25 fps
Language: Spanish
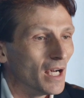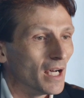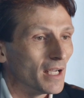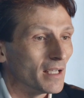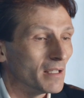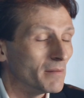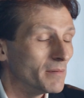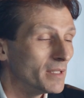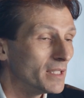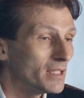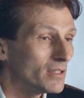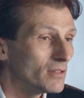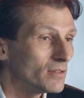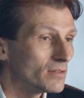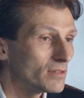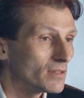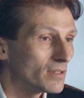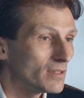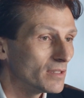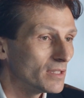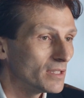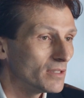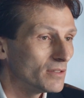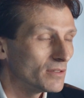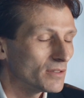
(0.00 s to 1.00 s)
A nivel de
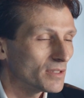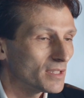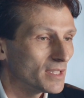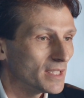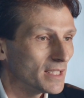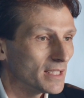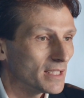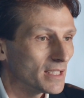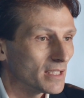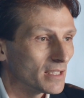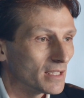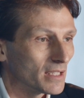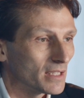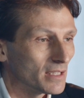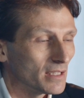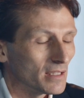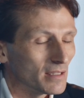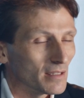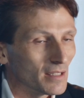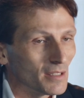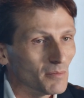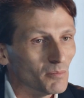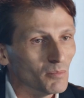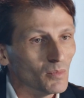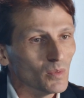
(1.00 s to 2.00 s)
control de costes
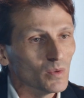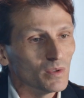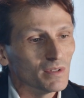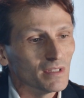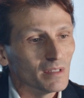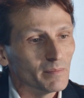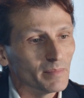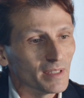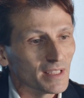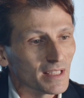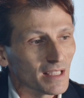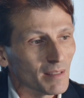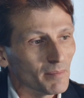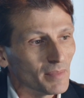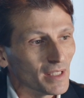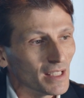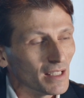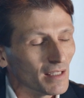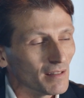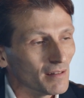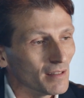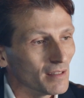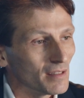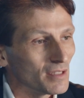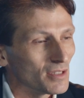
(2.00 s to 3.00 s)
existen múltiples
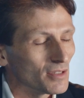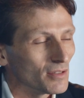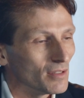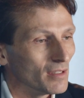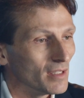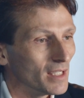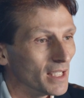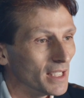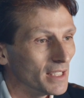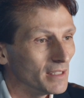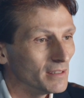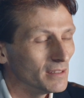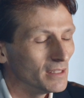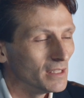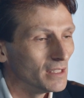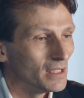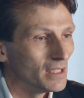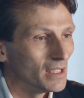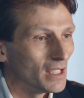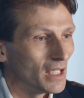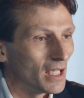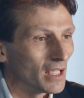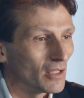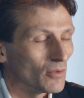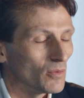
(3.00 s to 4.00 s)
aplicaciones online,
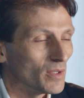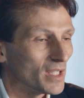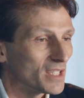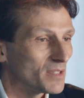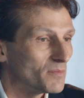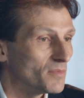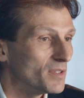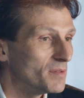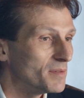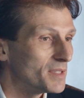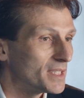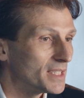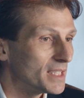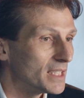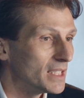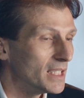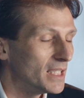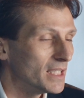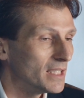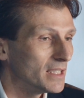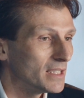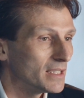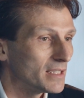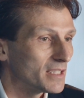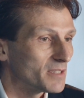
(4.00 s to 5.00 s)
algunas muy
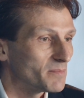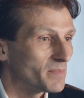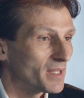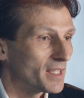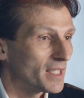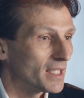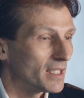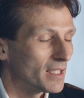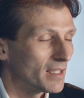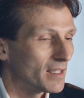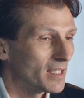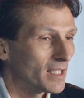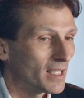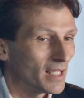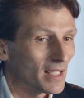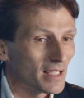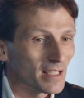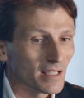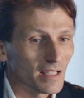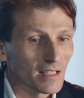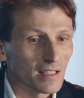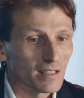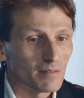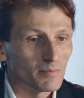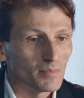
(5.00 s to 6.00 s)
verticales,
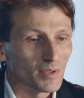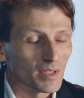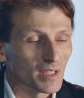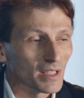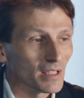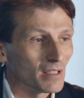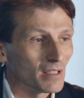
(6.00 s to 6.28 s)
especializadas en, por